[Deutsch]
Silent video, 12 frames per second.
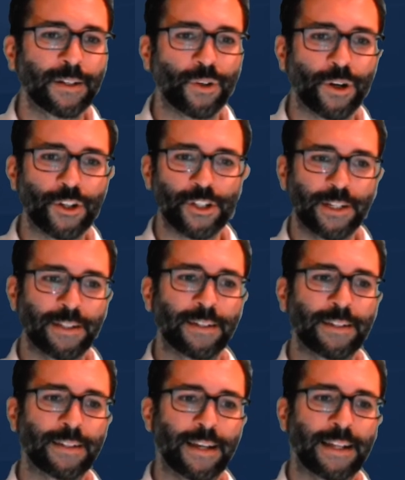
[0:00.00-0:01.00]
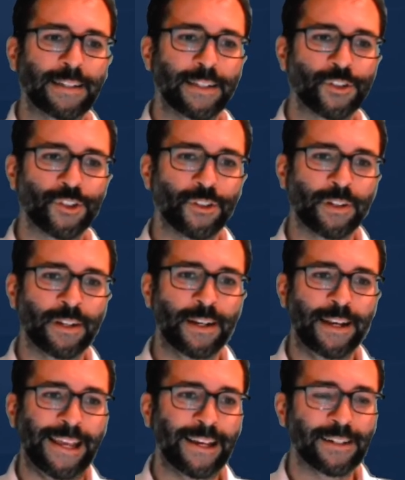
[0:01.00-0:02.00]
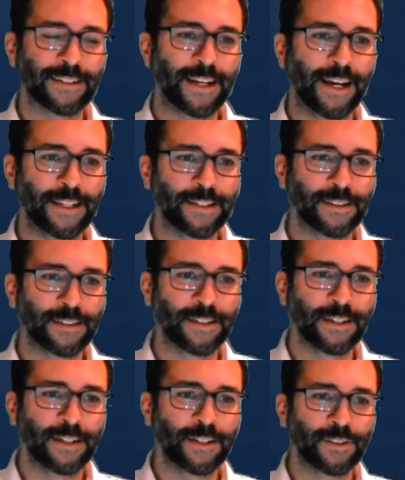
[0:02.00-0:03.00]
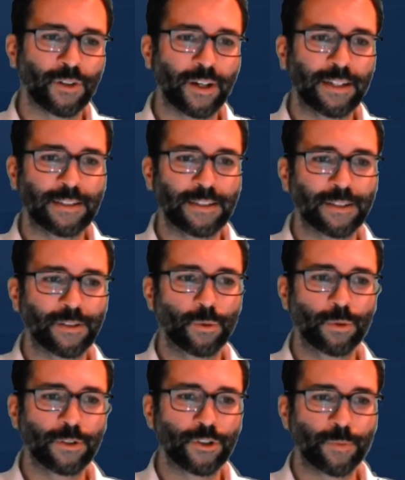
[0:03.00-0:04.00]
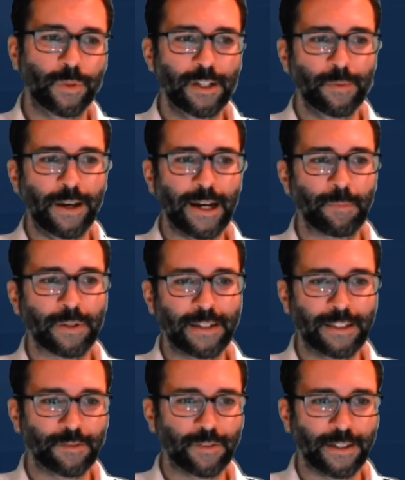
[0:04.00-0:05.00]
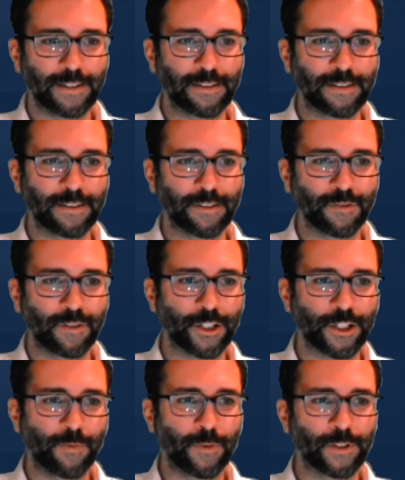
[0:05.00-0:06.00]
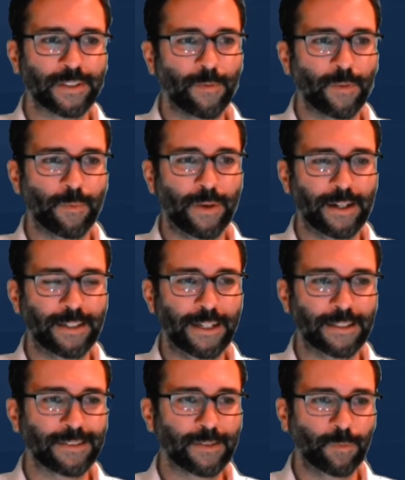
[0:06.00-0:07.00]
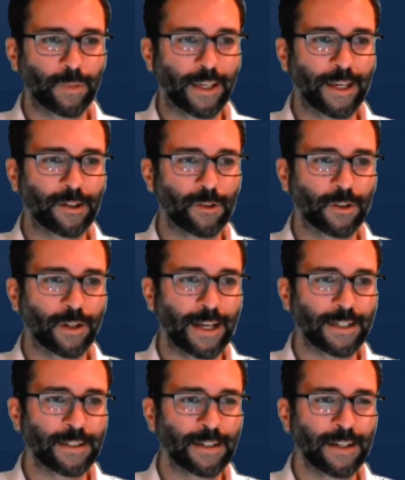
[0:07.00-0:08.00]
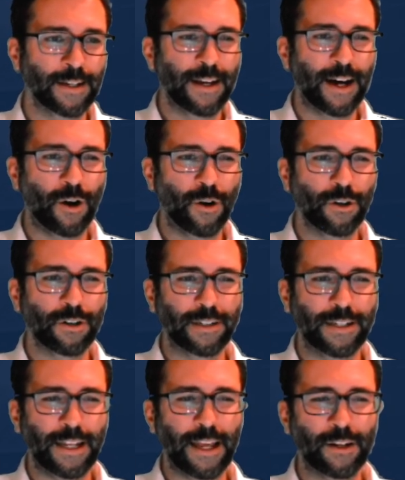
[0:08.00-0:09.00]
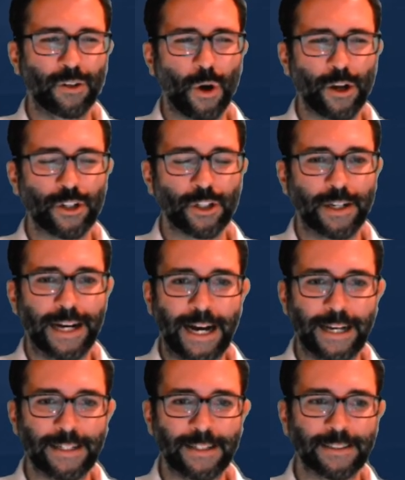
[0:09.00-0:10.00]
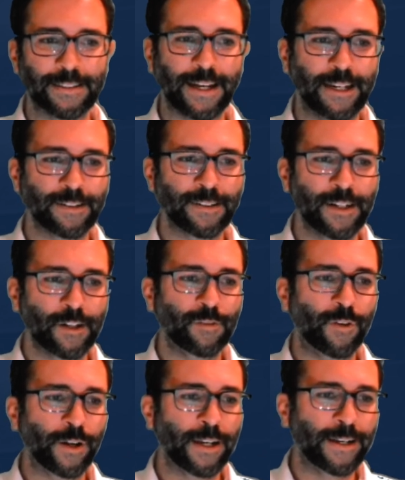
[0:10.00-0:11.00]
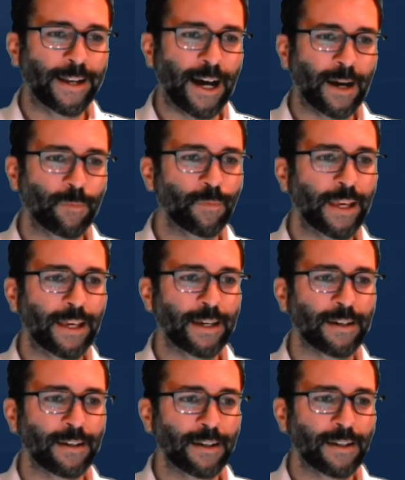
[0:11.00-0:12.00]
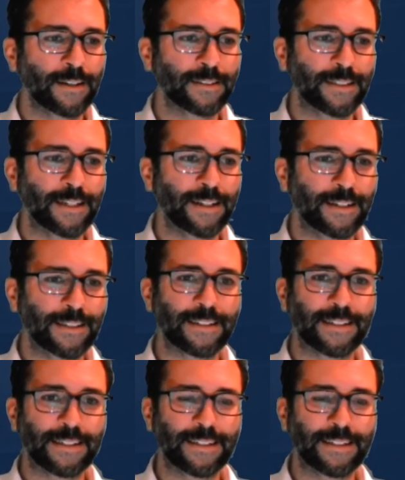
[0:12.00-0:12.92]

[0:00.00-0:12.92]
Deutschland hat jetzt schon länger keine so richtig guten Spiele mehr abgeliefert. Vielleicht schauen wir uns einfach mal die letzten Begegnungen an. Auch der deutsche Kader ist rein von den Namen her sicherlich